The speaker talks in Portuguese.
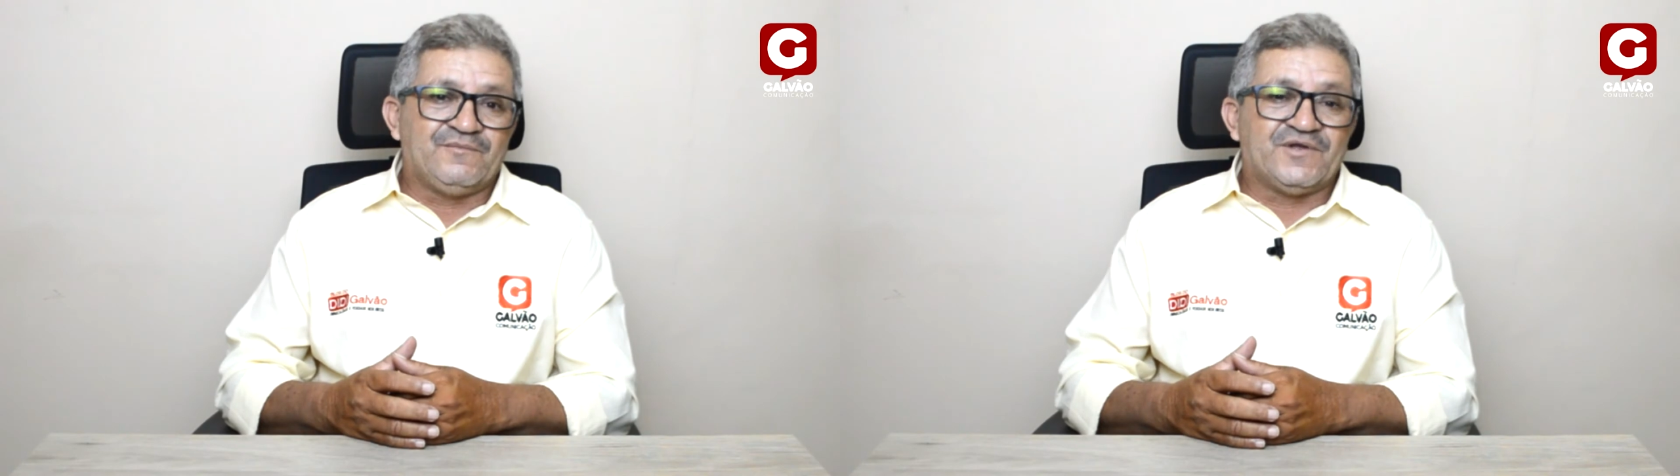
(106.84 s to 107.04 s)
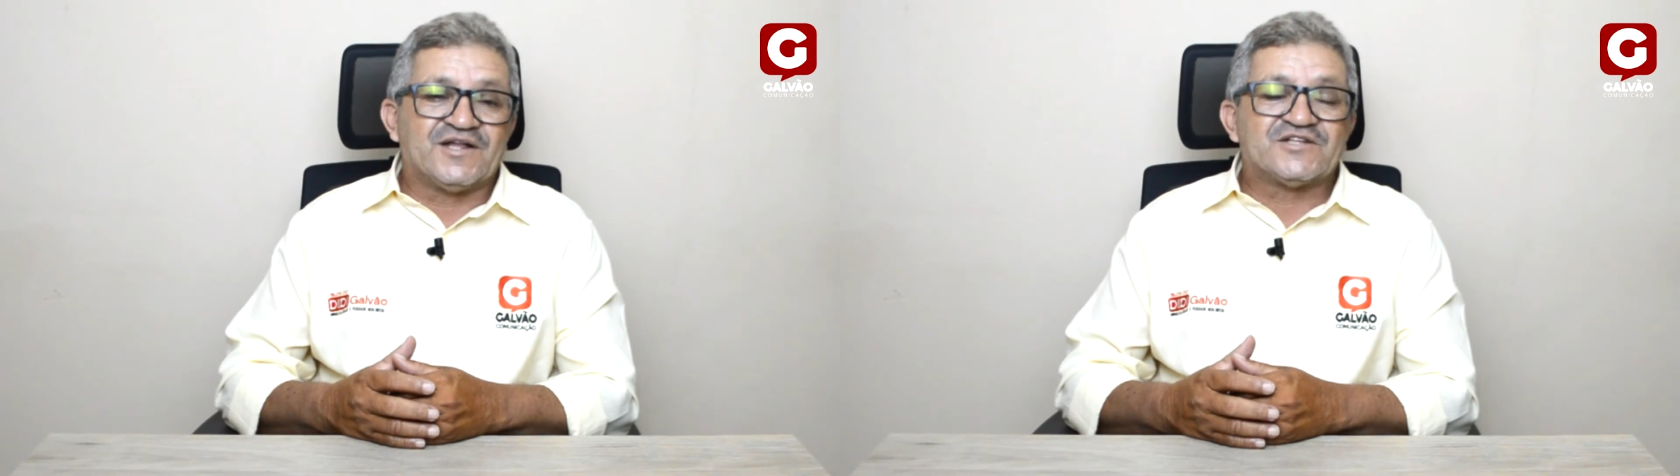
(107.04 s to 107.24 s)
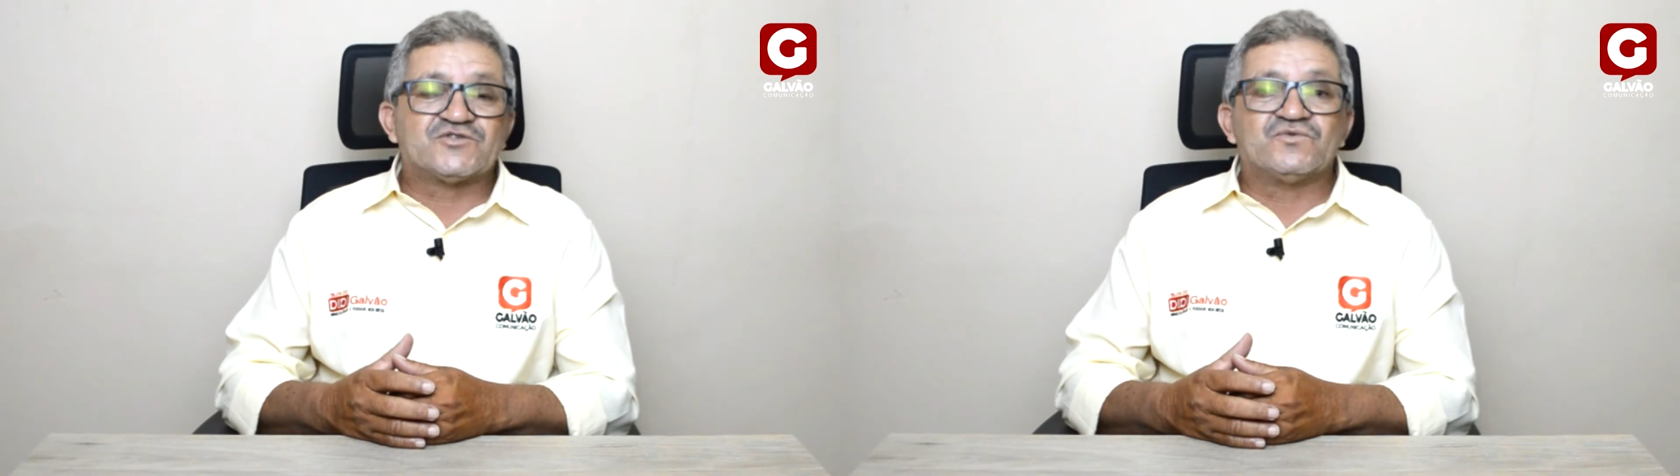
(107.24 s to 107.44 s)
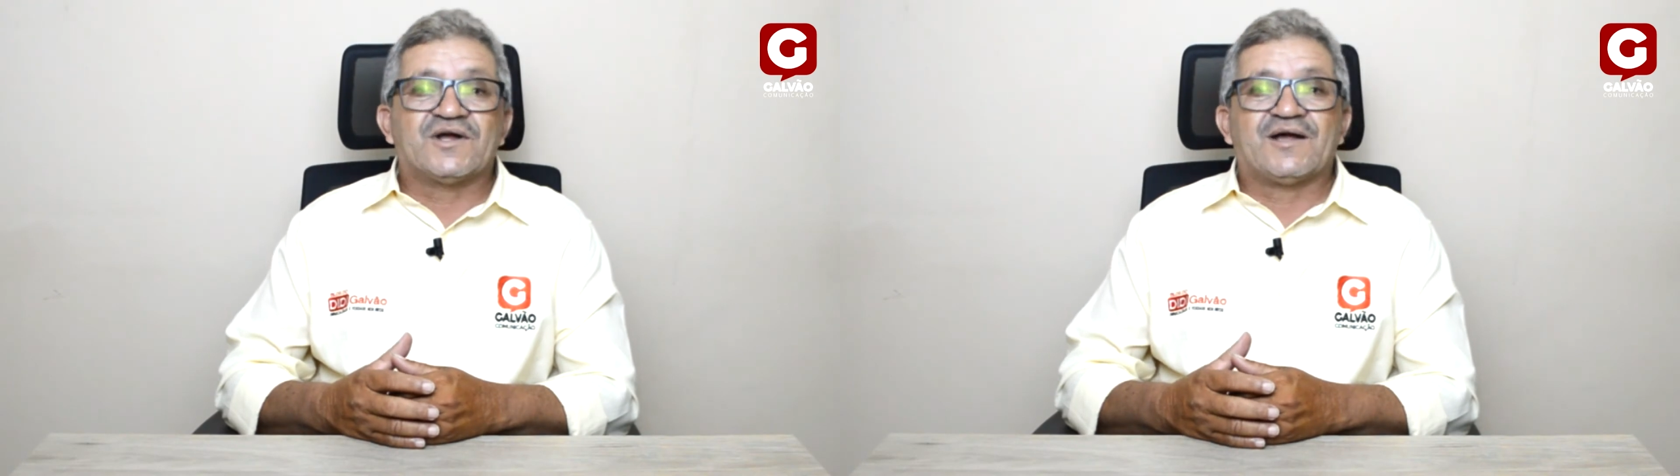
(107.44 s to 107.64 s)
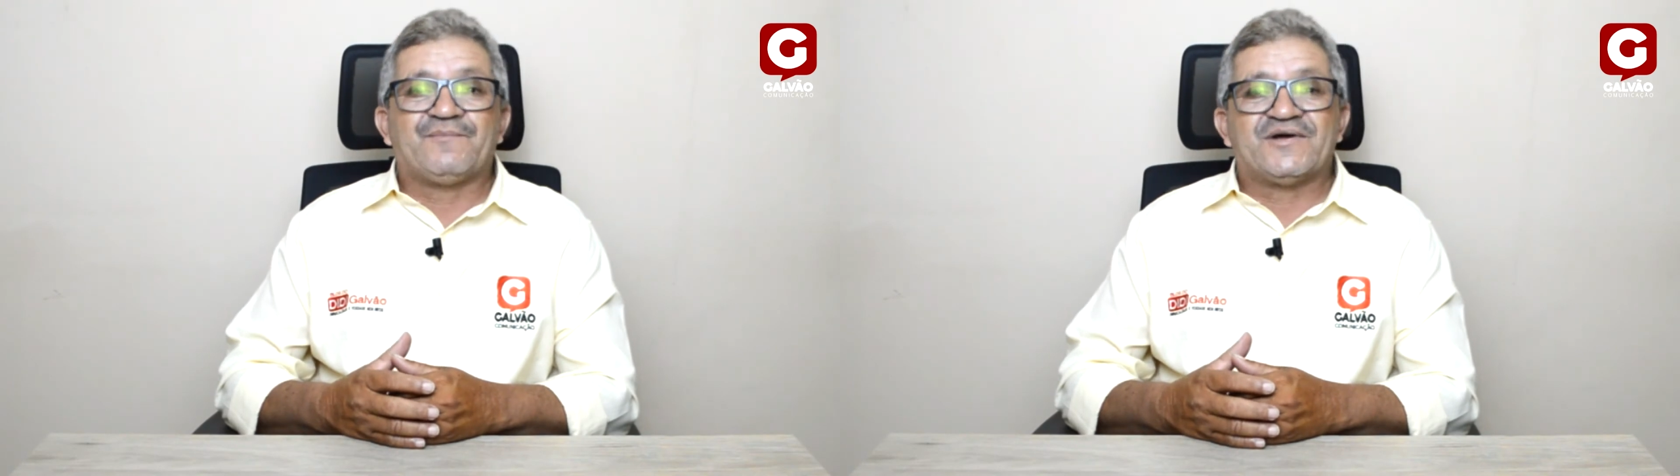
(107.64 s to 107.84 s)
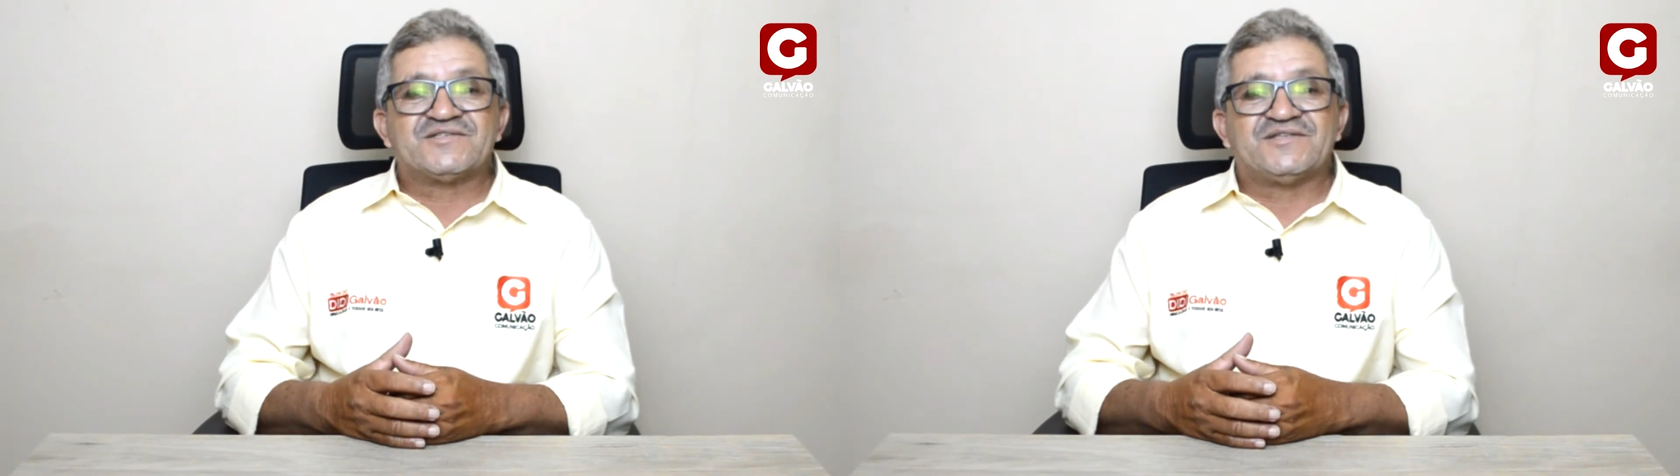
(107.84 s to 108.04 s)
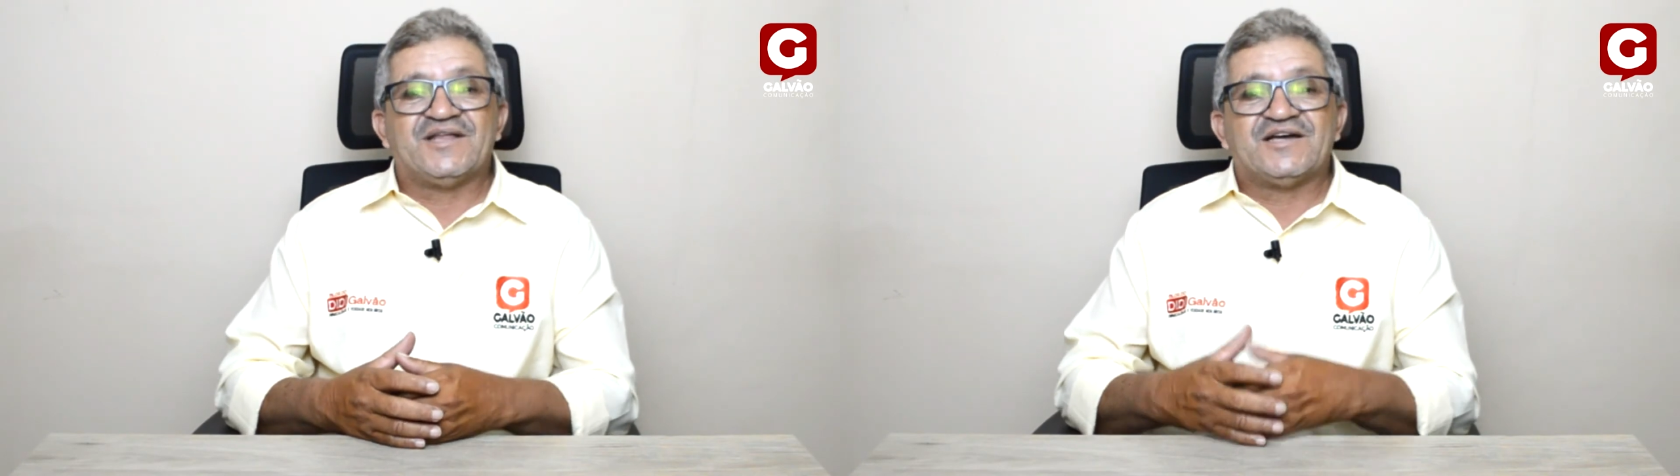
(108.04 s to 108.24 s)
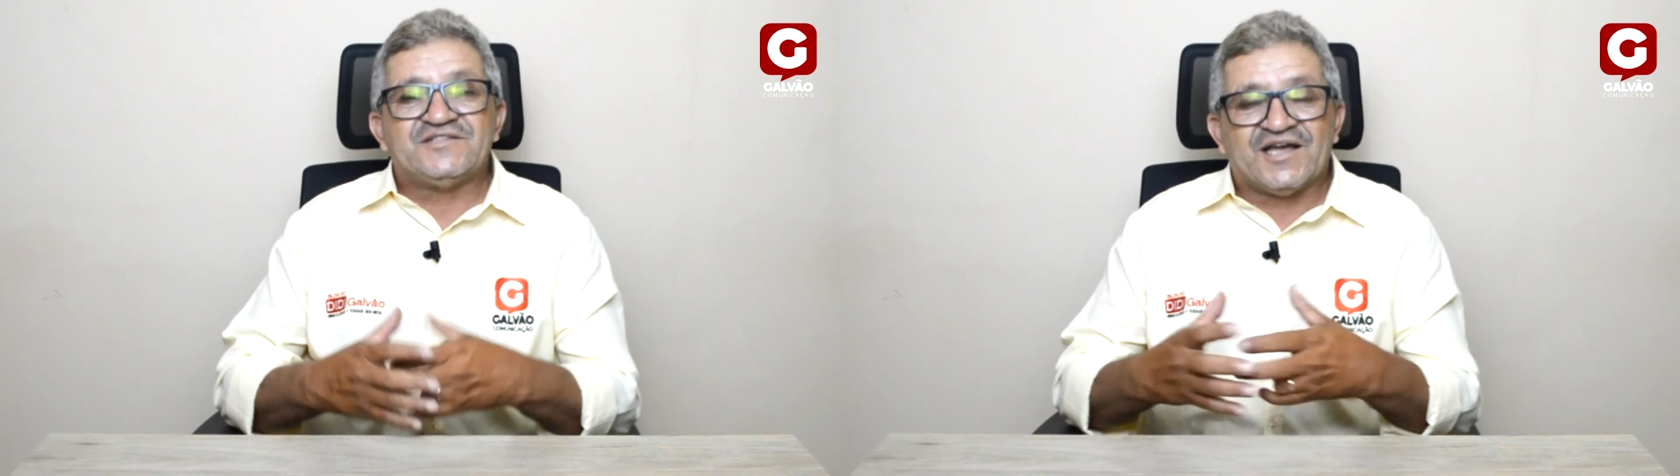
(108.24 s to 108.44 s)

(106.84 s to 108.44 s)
pela sua capacidade